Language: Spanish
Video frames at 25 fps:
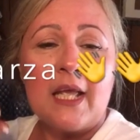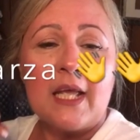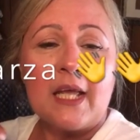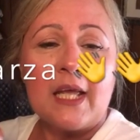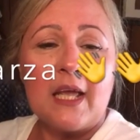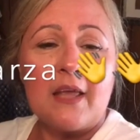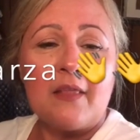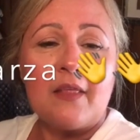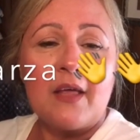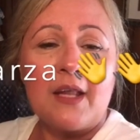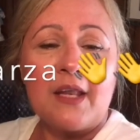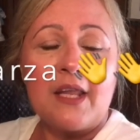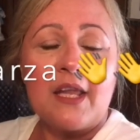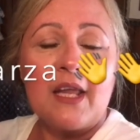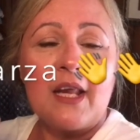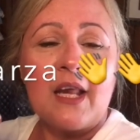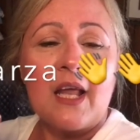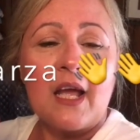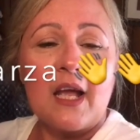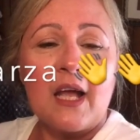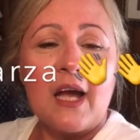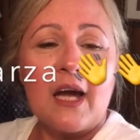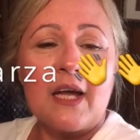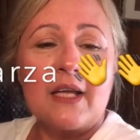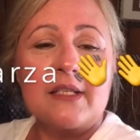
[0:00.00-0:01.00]
que
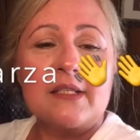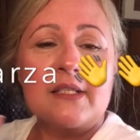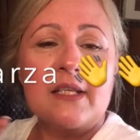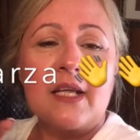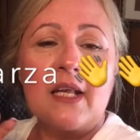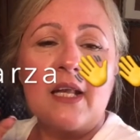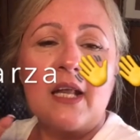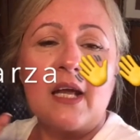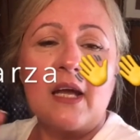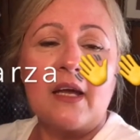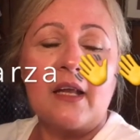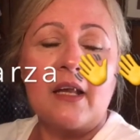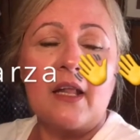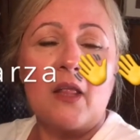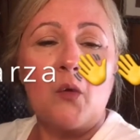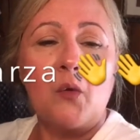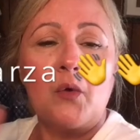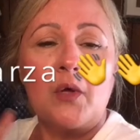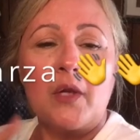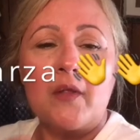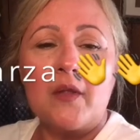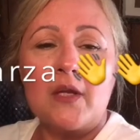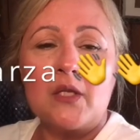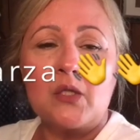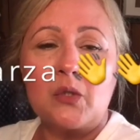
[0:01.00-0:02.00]
Daniela Garza es la
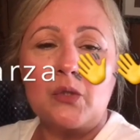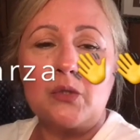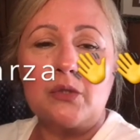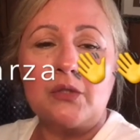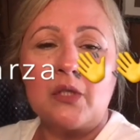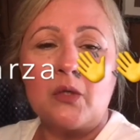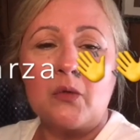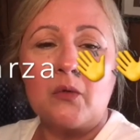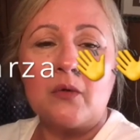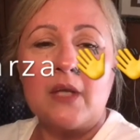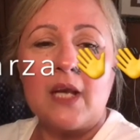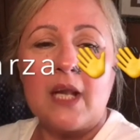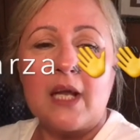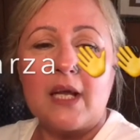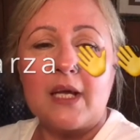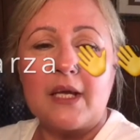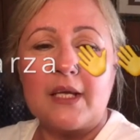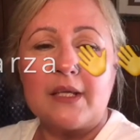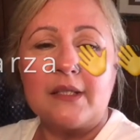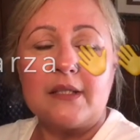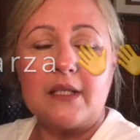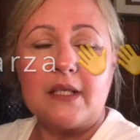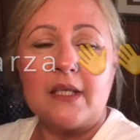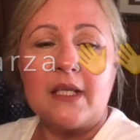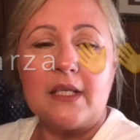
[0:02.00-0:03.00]
ganadora del sorteo de las
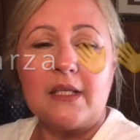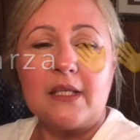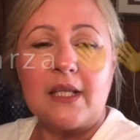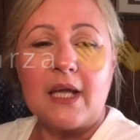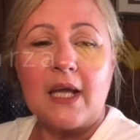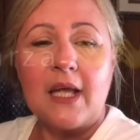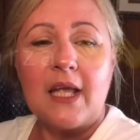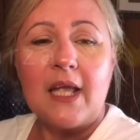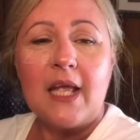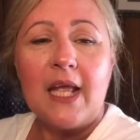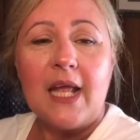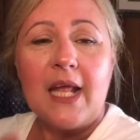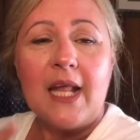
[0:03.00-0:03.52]
carteritas.